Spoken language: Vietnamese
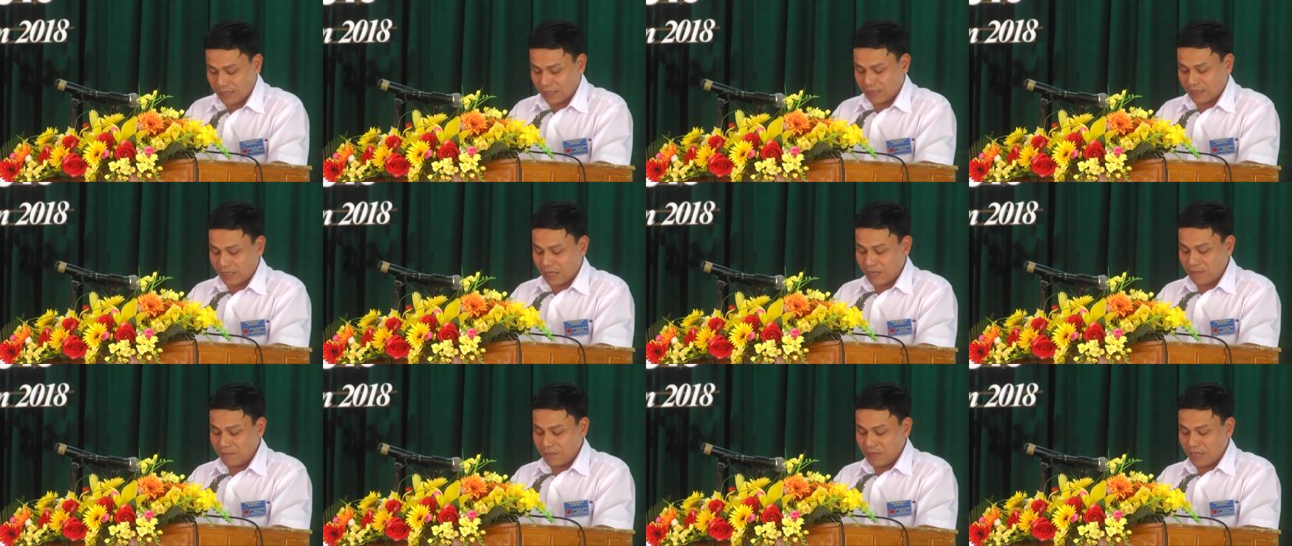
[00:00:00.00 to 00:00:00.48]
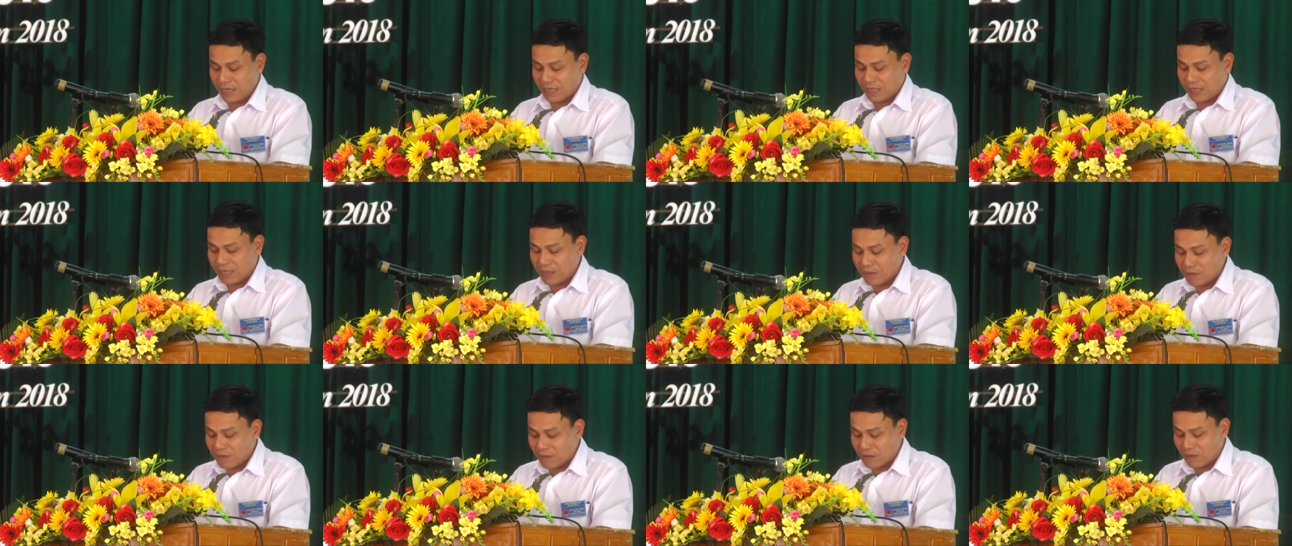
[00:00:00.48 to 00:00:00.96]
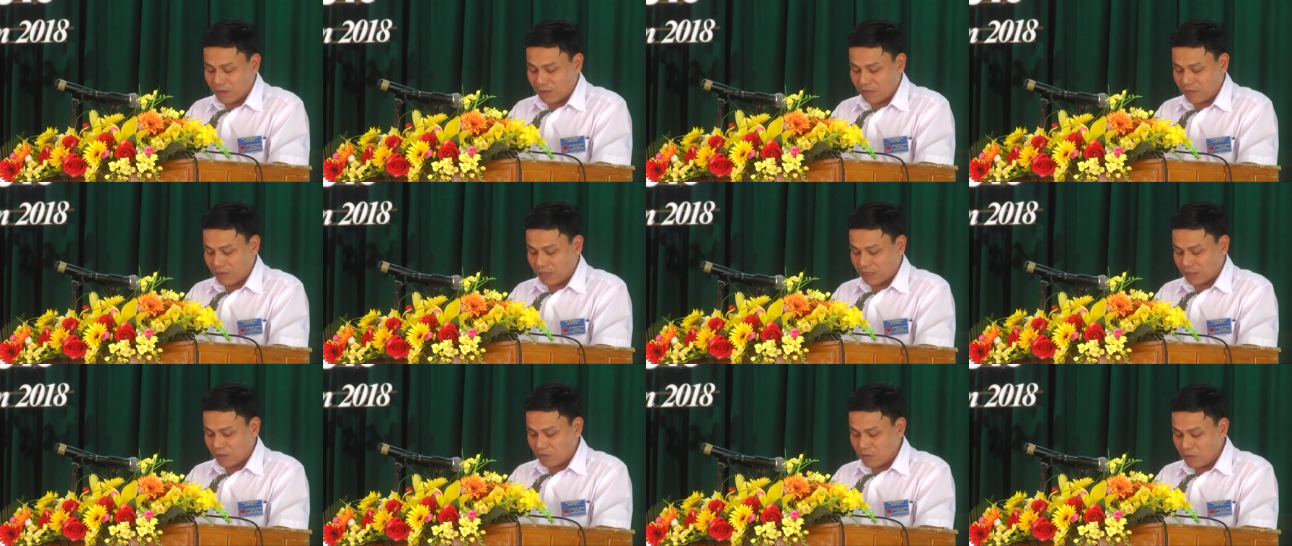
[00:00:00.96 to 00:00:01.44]
tóm là kêu gọi
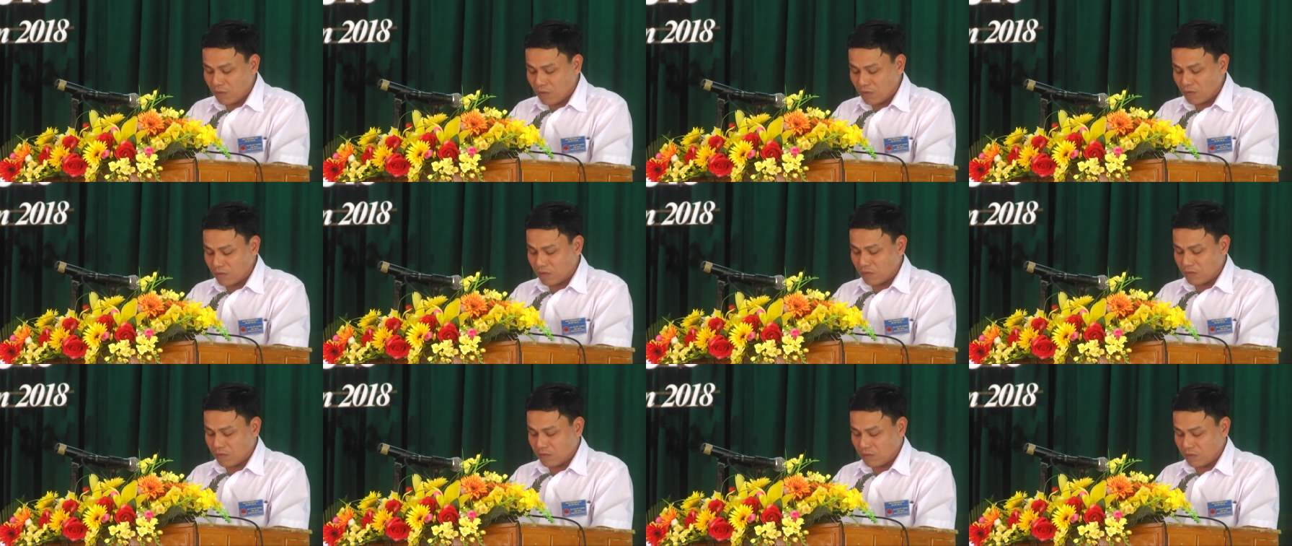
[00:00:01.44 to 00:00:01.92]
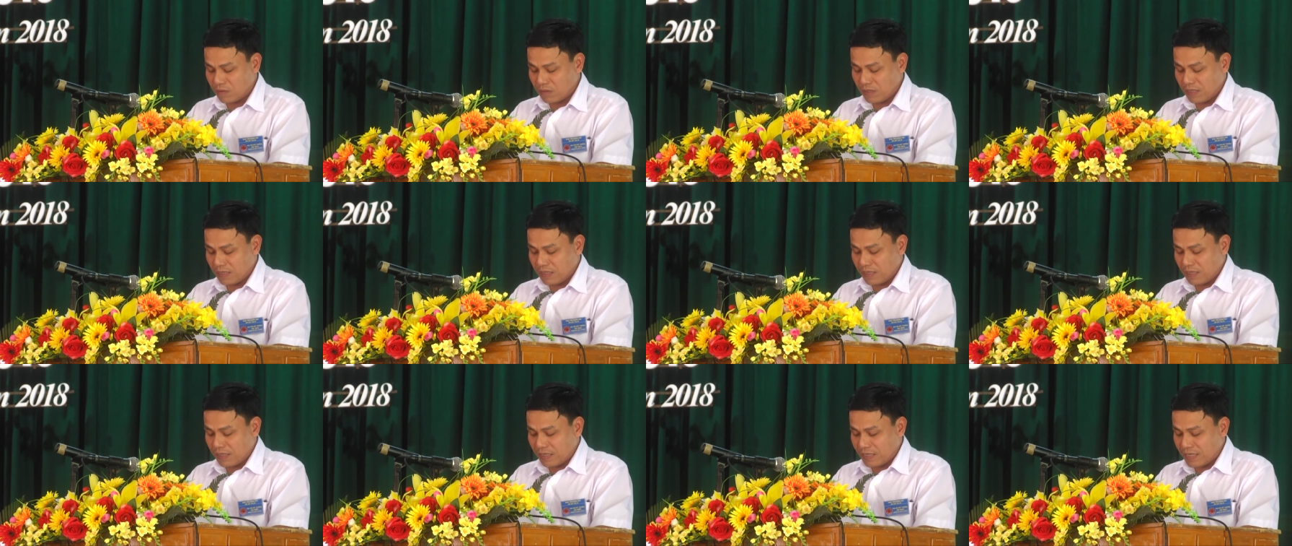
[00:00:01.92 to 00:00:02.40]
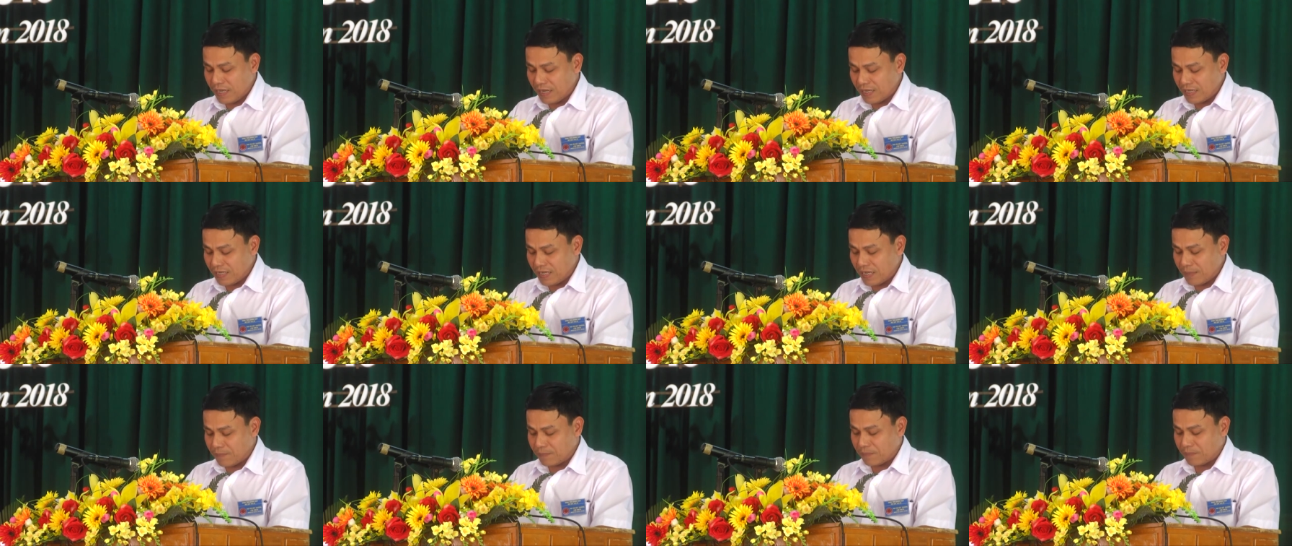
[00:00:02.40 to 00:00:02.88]
và thu hút
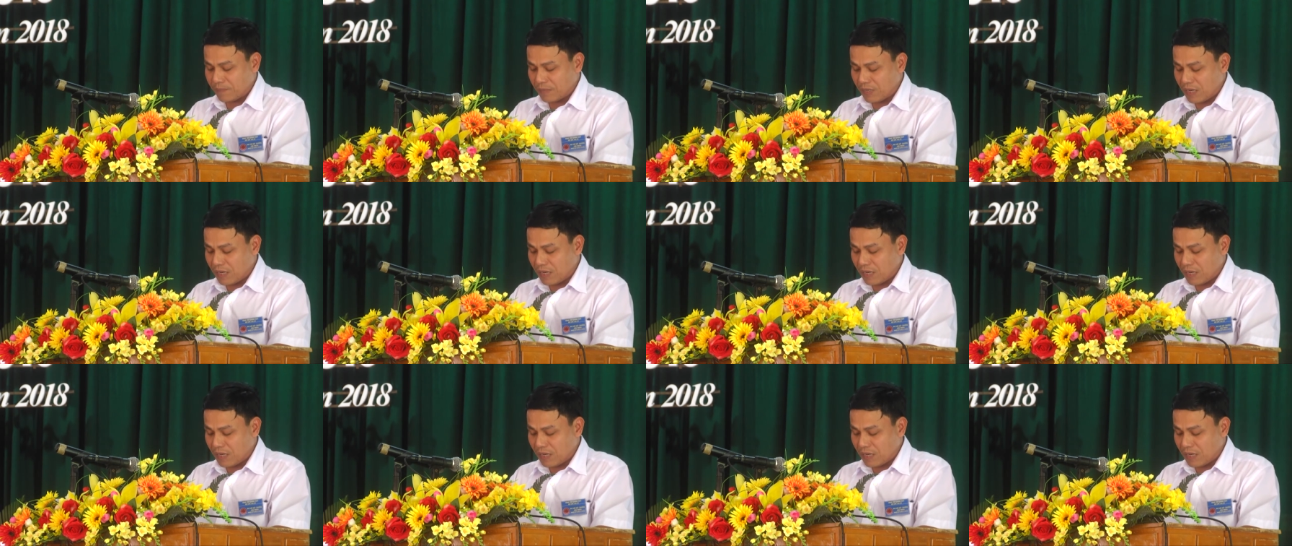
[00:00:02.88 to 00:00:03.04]
doanh nghiệp